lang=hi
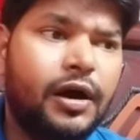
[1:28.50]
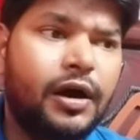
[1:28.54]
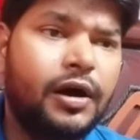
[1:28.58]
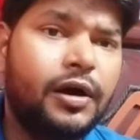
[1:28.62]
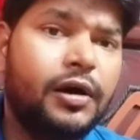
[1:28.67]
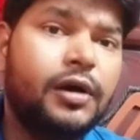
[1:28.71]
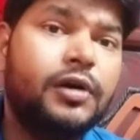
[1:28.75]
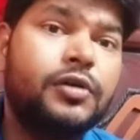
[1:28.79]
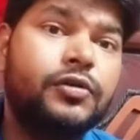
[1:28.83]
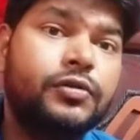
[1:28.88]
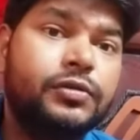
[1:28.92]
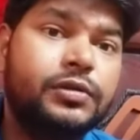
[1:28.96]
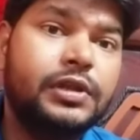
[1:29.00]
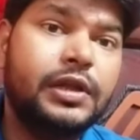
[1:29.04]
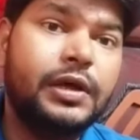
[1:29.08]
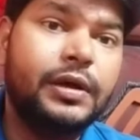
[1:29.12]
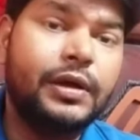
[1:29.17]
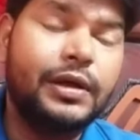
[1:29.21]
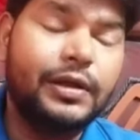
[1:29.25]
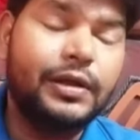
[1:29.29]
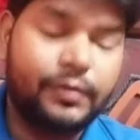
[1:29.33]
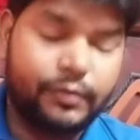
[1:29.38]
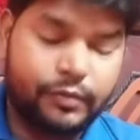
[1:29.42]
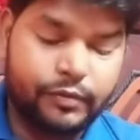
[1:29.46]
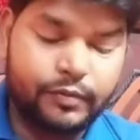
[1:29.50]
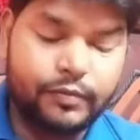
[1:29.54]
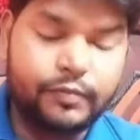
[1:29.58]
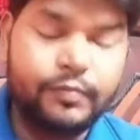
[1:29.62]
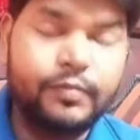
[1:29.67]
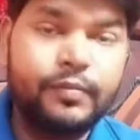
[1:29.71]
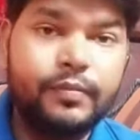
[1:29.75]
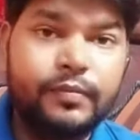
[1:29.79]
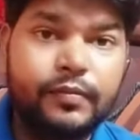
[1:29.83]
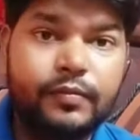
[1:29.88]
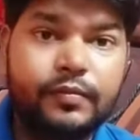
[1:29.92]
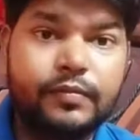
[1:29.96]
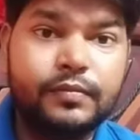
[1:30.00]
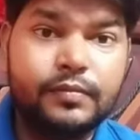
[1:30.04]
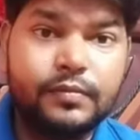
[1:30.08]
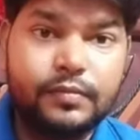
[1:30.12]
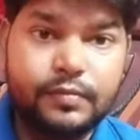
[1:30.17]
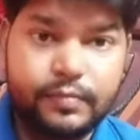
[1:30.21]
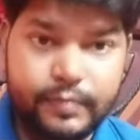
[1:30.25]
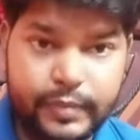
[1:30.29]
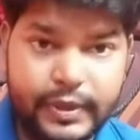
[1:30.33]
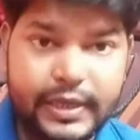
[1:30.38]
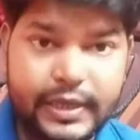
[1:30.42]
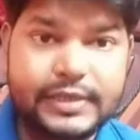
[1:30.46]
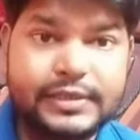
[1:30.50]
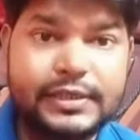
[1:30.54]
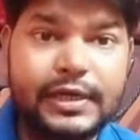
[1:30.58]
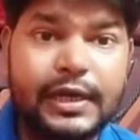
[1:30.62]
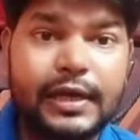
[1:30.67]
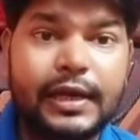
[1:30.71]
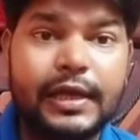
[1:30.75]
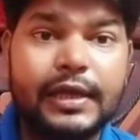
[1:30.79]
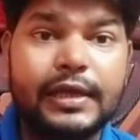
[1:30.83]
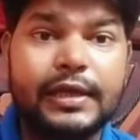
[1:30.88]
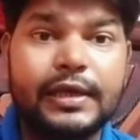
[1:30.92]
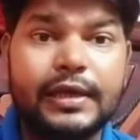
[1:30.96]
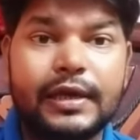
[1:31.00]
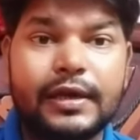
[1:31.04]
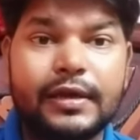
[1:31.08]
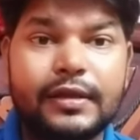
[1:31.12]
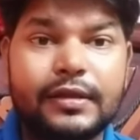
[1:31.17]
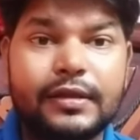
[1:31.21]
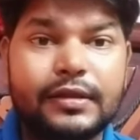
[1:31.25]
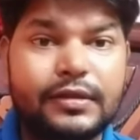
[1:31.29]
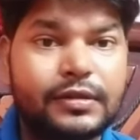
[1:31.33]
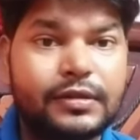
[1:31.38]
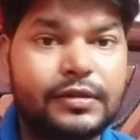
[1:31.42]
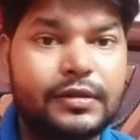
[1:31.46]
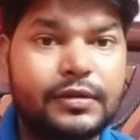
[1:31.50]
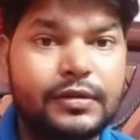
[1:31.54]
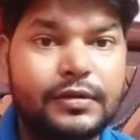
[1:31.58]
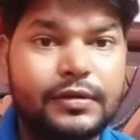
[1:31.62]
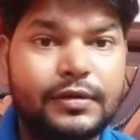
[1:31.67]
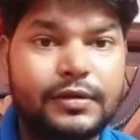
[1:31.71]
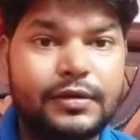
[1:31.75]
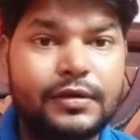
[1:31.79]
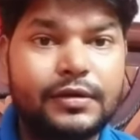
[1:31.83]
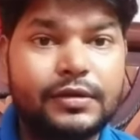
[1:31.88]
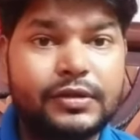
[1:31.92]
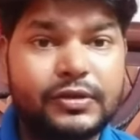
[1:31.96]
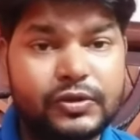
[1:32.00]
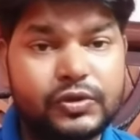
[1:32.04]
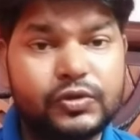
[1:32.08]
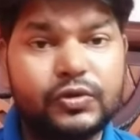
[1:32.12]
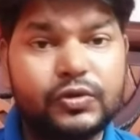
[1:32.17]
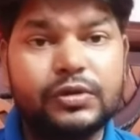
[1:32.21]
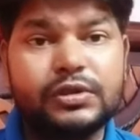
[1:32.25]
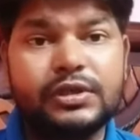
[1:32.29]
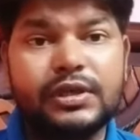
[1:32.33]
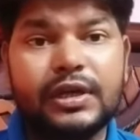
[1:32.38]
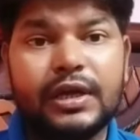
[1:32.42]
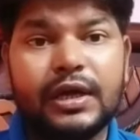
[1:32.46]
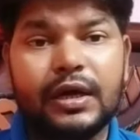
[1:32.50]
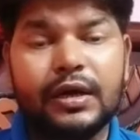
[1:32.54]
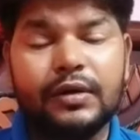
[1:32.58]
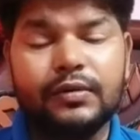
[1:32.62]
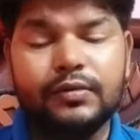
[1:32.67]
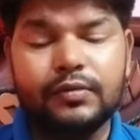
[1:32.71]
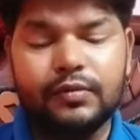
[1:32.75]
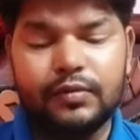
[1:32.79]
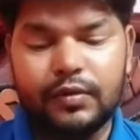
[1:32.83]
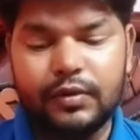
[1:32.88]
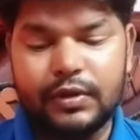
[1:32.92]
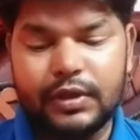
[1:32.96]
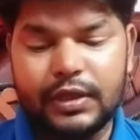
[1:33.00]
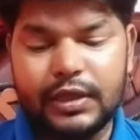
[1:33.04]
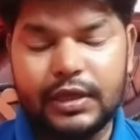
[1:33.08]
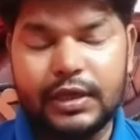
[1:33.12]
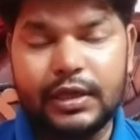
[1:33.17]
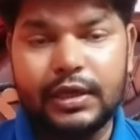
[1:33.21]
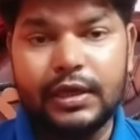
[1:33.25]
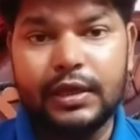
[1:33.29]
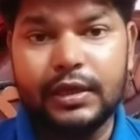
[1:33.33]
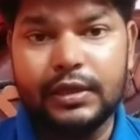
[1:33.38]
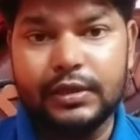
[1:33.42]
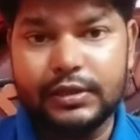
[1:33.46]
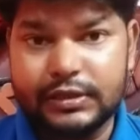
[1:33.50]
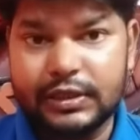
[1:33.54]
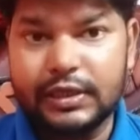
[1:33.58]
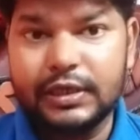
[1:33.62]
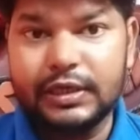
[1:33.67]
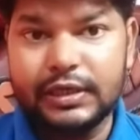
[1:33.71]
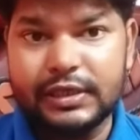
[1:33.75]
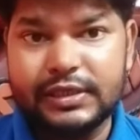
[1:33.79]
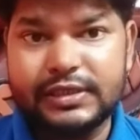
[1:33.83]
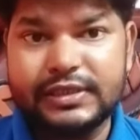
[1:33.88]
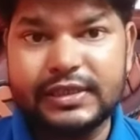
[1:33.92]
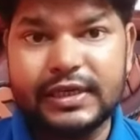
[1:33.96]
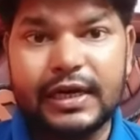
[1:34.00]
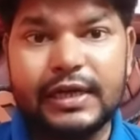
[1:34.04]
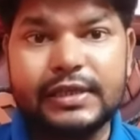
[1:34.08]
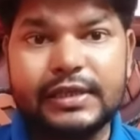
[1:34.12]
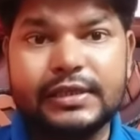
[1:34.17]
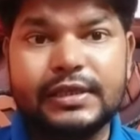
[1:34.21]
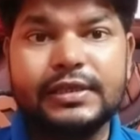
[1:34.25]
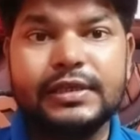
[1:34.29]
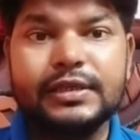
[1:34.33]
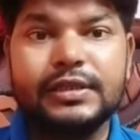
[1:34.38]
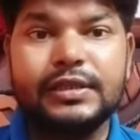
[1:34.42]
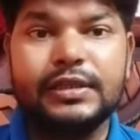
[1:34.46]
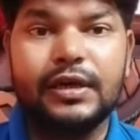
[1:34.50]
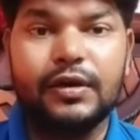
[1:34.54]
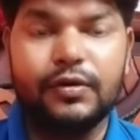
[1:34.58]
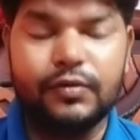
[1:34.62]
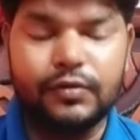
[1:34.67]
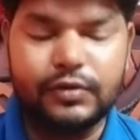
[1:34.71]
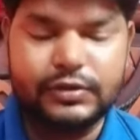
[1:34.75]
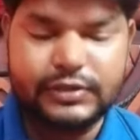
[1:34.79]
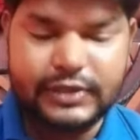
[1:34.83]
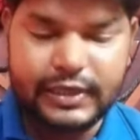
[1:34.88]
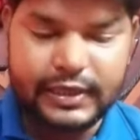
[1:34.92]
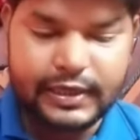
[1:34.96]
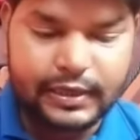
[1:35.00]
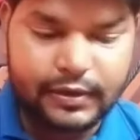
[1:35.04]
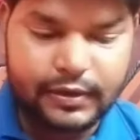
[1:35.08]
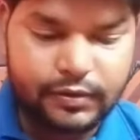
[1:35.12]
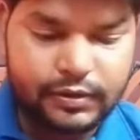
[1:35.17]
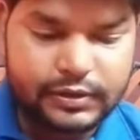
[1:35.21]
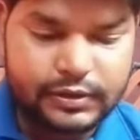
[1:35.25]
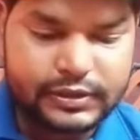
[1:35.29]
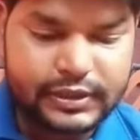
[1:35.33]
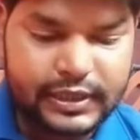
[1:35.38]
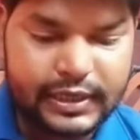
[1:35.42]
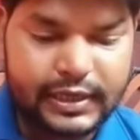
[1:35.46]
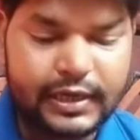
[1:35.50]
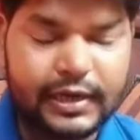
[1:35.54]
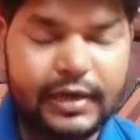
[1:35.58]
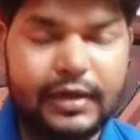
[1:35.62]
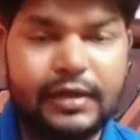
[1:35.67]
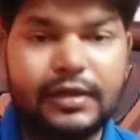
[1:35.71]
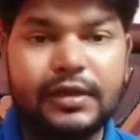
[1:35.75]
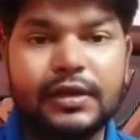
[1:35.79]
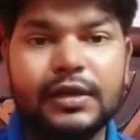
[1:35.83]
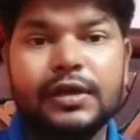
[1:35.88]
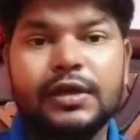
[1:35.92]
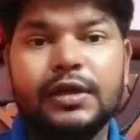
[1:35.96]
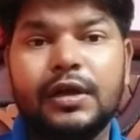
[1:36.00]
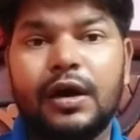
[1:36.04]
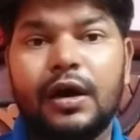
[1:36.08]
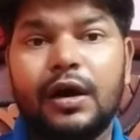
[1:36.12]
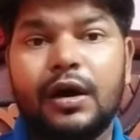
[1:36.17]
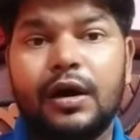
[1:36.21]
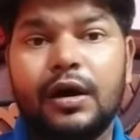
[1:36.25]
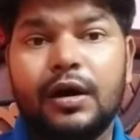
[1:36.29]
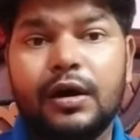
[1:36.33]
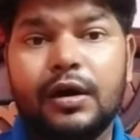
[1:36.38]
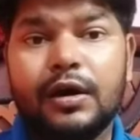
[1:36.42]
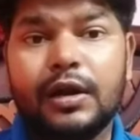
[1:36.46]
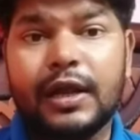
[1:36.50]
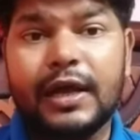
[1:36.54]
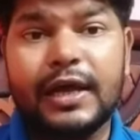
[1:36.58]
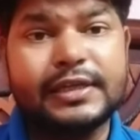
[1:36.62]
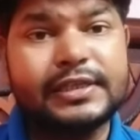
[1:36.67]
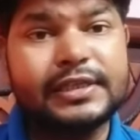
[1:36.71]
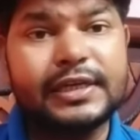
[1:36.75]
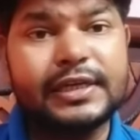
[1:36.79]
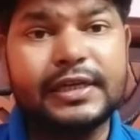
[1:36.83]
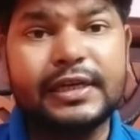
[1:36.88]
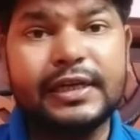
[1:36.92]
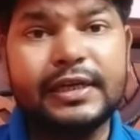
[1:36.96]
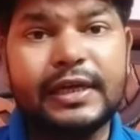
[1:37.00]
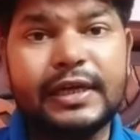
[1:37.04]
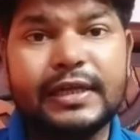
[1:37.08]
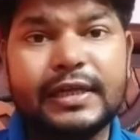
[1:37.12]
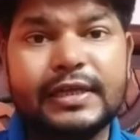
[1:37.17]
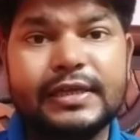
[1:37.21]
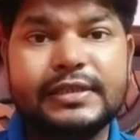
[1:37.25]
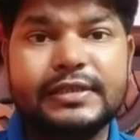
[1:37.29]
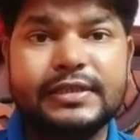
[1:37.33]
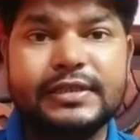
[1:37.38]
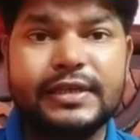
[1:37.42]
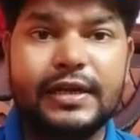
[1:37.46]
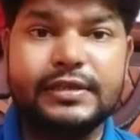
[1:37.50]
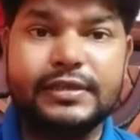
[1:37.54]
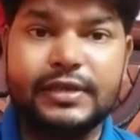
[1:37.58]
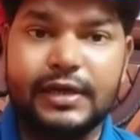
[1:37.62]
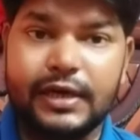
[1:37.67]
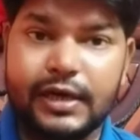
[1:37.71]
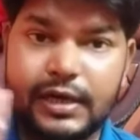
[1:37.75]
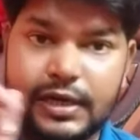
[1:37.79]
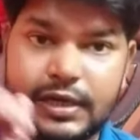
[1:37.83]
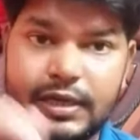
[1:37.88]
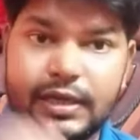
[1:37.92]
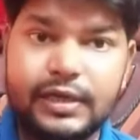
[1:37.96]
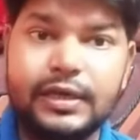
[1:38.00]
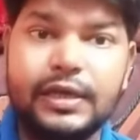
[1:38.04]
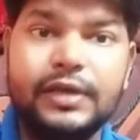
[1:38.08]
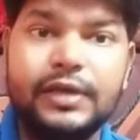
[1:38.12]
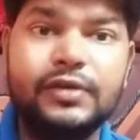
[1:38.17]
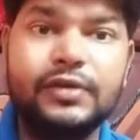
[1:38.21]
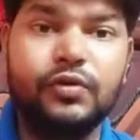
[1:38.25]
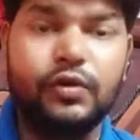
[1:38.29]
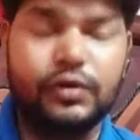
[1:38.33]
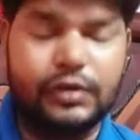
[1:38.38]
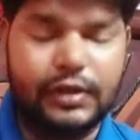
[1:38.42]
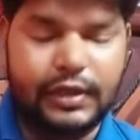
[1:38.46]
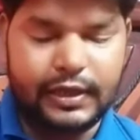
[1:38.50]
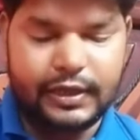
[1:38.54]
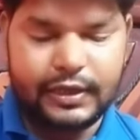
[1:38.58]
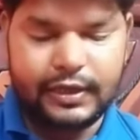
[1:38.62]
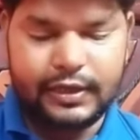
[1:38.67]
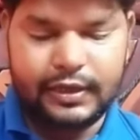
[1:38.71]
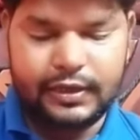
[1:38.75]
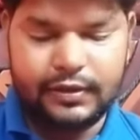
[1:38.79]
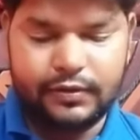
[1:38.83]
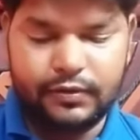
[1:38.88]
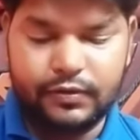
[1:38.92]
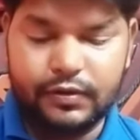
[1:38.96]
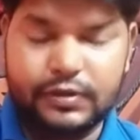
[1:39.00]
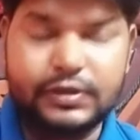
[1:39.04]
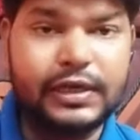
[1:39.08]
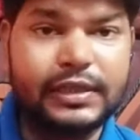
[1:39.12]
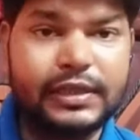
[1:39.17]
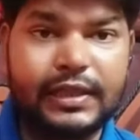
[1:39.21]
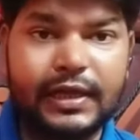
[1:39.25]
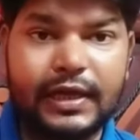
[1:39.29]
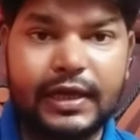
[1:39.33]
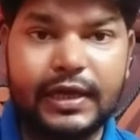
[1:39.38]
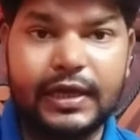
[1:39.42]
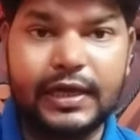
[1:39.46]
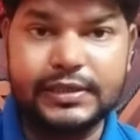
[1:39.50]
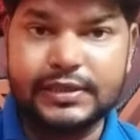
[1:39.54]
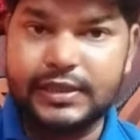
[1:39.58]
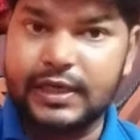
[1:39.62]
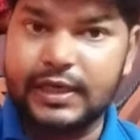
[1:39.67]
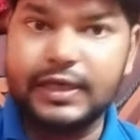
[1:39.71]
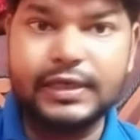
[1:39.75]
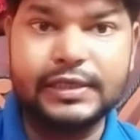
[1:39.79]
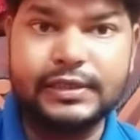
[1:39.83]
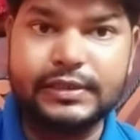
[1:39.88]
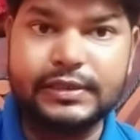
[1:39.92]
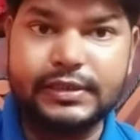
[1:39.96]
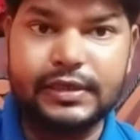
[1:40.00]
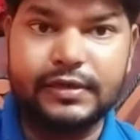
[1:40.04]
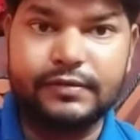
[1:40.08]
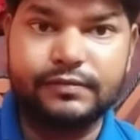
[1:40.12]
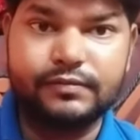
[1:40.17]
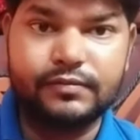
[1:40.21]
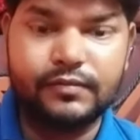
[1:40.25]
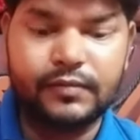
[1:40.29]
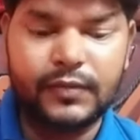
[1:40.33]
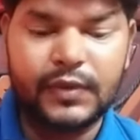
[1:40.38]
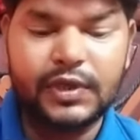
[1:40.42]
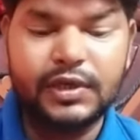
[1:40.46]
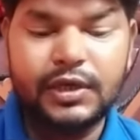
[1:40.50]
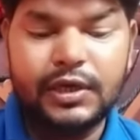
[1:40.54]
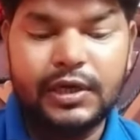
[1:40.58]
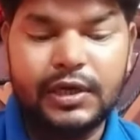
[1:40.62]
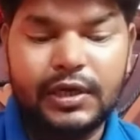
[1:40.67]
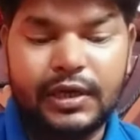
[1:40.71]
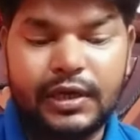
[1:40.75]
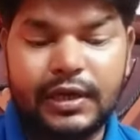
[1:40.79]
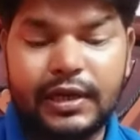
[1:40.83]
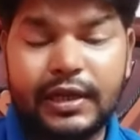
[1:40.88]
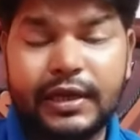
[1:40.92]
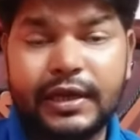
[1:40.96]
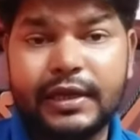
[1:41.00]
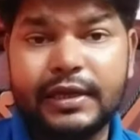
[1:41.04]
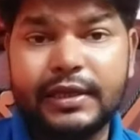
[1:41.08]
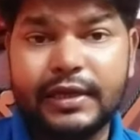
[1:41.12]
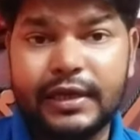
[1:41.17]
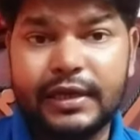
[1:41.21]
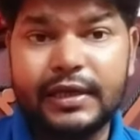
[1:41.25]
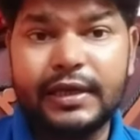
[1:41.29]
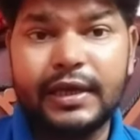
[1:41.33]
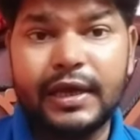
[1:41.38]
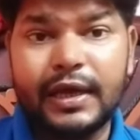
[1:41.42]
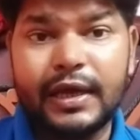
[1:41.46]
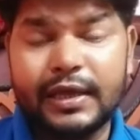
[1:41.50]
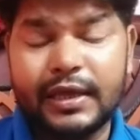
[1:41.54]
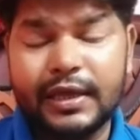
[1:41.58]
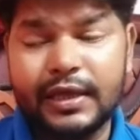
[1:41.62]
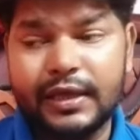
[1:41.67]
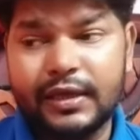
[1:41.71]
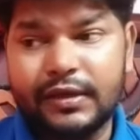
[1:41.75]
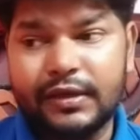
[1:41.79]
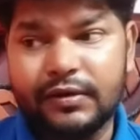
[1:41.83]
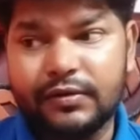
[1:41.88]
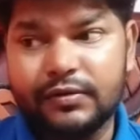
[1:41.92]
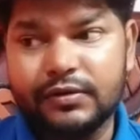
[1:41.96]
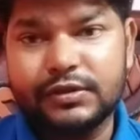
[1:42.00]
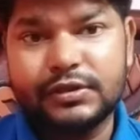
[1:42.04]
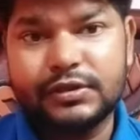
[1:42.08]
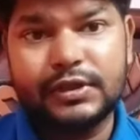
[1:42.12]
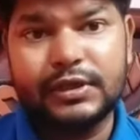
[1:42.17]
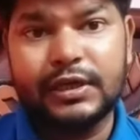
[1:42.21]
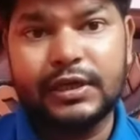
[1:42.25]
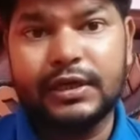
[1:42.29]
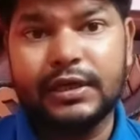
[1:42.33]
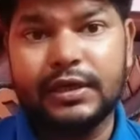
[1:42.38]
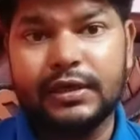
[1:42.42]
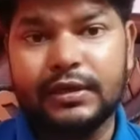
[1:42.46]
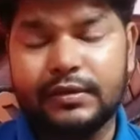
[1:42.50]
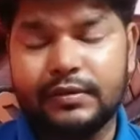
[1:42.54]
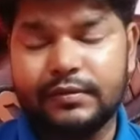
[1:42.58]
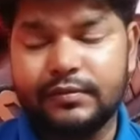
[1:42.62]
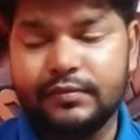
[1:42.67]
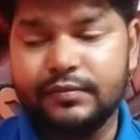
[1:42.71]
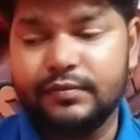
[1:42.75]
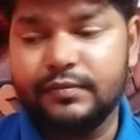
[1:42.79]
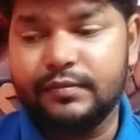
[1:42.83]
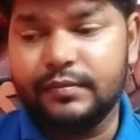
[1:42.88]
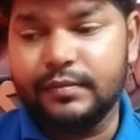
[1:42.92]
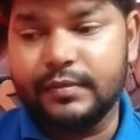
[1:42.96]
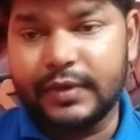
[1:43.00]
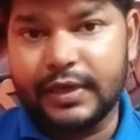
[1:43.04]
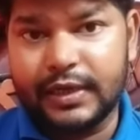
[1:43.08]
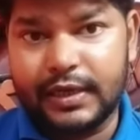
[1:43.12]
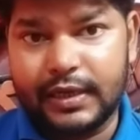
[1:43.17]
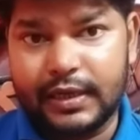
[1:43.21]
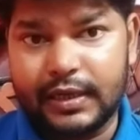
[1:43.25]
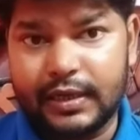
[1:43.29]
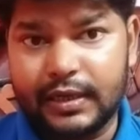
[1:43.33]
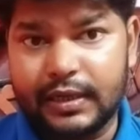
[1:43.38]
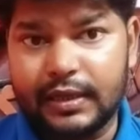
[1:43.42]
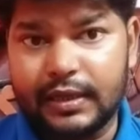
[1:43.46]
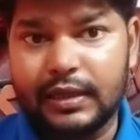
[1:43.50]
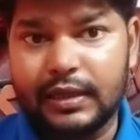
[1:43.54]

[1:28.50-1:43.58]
और उतना पैसा नहीं है तो सोच रहा हूँ कि इस चैनल से जितना हो जाएगा हो जाएगा और ऐसा नहीं है कि इस चैनल से अर्निंग नहीं होता है हो जाता है आसानी से लेकिन यही है कि उससे मेरा